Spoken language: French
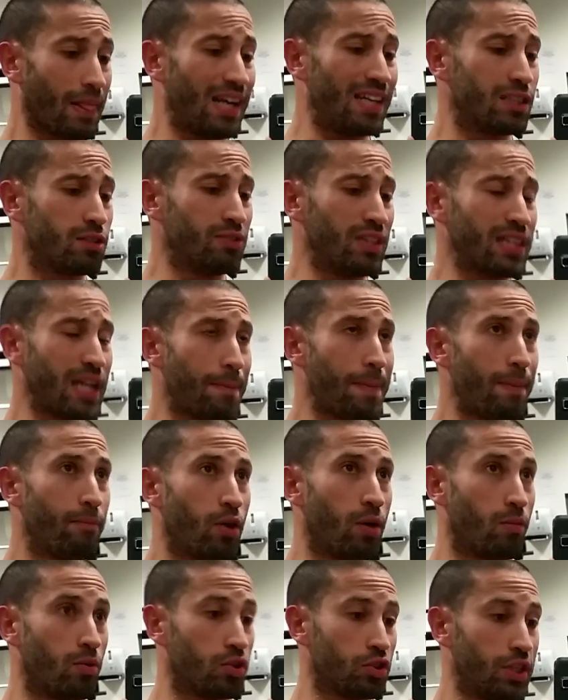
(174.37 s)
Est-ce que vous êtes
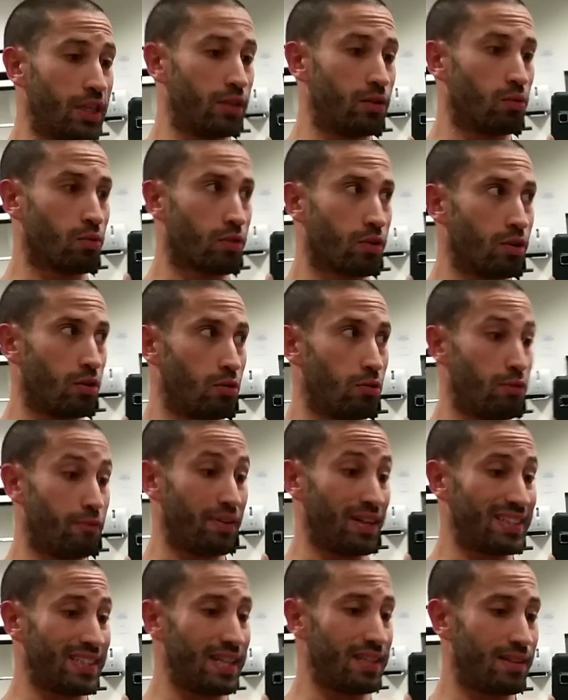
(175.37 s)
capable d'en manger donc euh, une
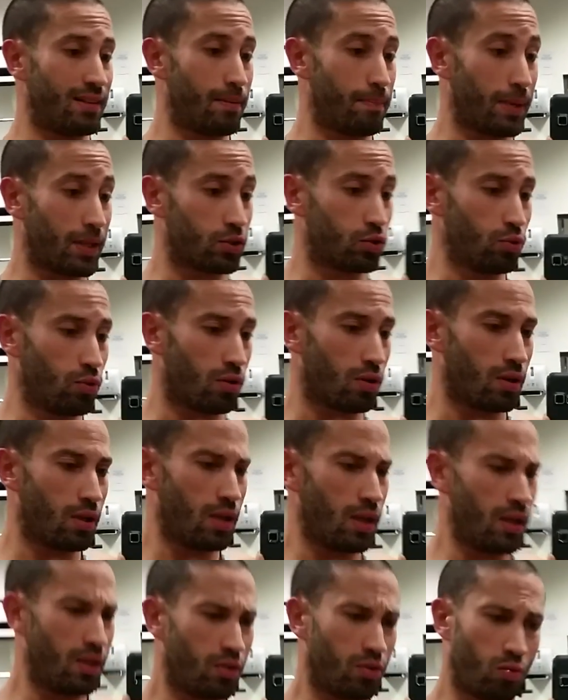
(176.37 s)
vingtaine par jour,
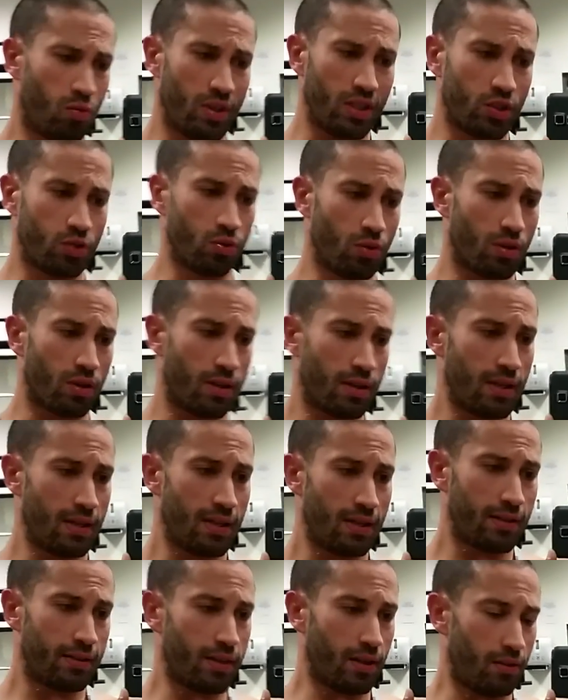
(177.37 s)
tous les jours
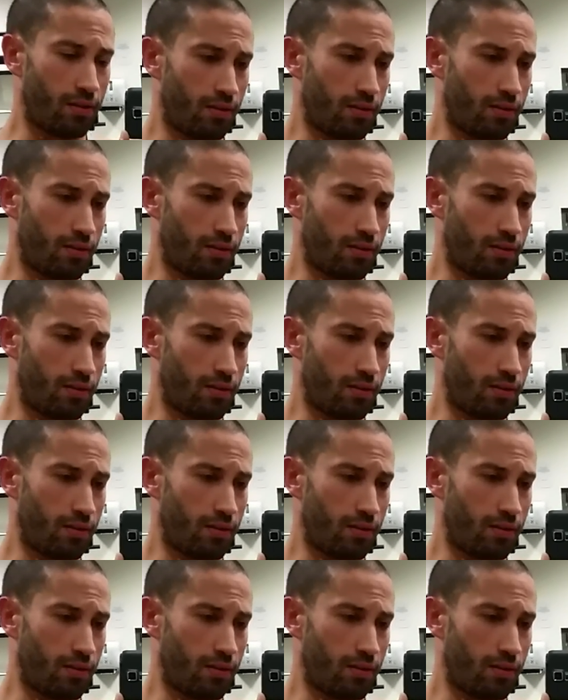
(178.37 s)
Non.